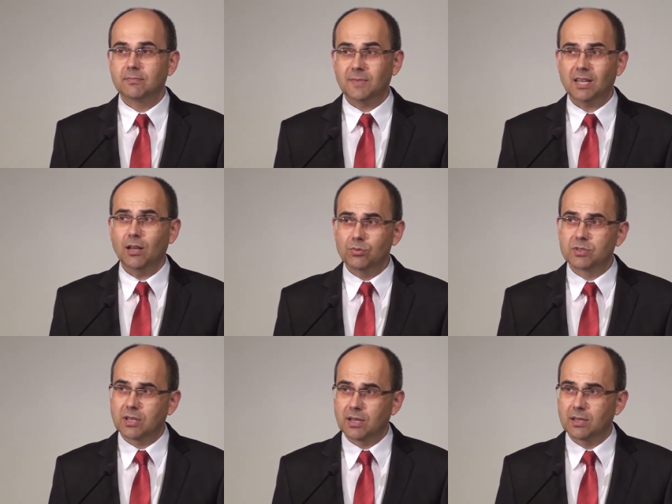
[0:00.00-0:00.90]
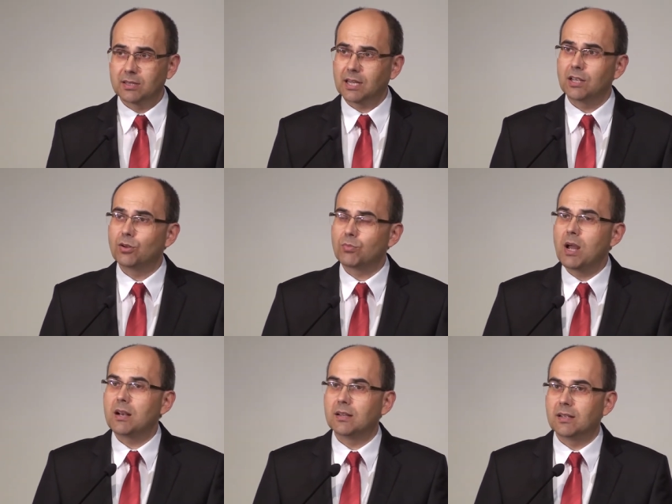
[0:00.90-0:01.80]
Takie ludzkie, takie
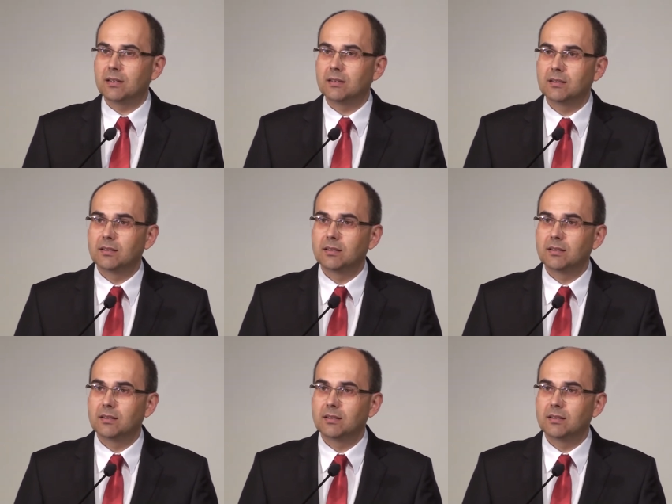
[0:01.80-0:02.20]
normalne.